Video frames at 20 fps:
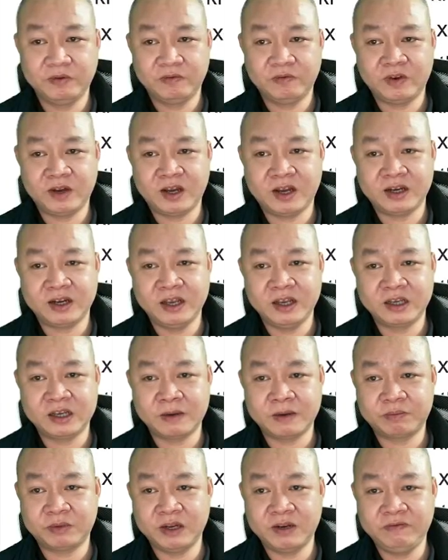Và đề
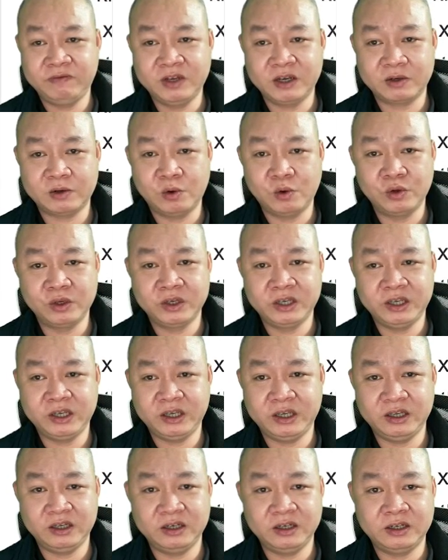cập đến việc hội
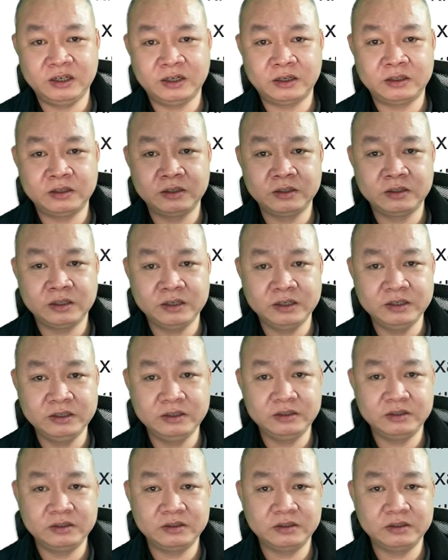nghị lần thứ tư